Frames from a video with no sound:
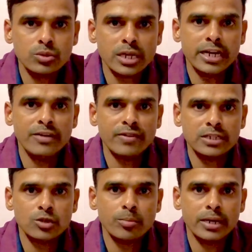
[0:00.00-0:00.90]
సైడ్
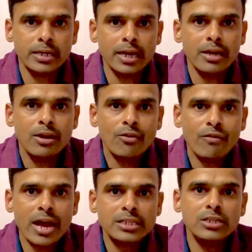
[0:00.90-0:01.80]
ఎఫెక్ట్స్ను బట్టి
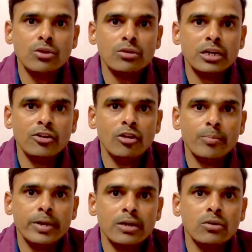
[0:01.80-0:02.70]
వ్యాక్సిన్ యొక్క
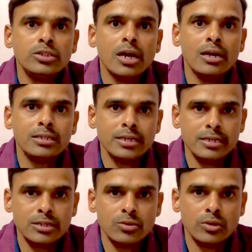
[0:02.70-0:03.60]
డెవలప్మెంట్లో చాలా
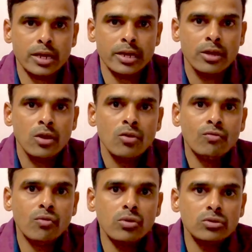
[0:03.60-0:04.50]
స్టేజెస్ ఉంటాయి
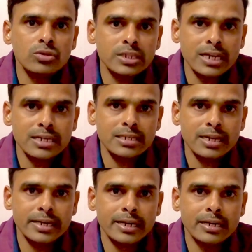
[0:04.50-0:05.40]
ఫోర్త్ స్టేజెస్
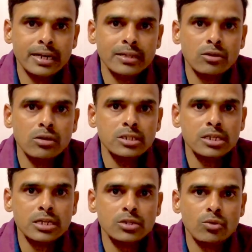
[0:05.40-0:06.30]
ఏంటంటే థర్డ్
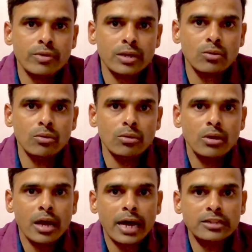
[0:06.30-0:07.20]
స్టేజ్లో వరకు
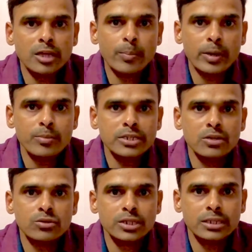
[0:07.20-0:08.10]
అంత పర్మిషన్
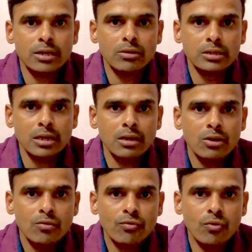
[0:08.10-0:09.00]
వచ్చిన తర్వాత
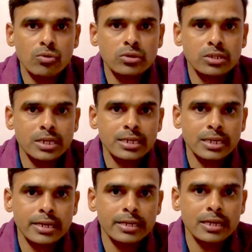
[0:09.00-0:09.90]
ఫోర్త్ స్టేజ్
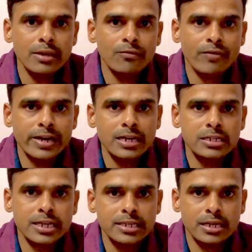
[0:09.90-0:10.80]
అనేది ఫైనల్
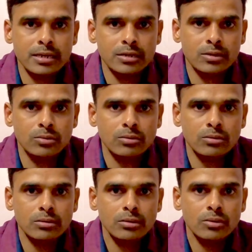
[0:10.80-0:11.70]
స్టేజ్ అన్నట్టు
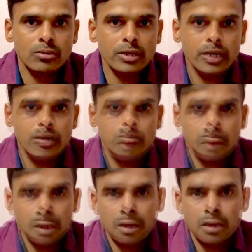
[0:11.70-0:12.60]
ఓకేనా
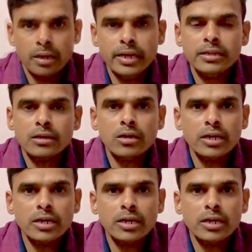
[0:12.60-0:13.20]
ఈ థర్డ్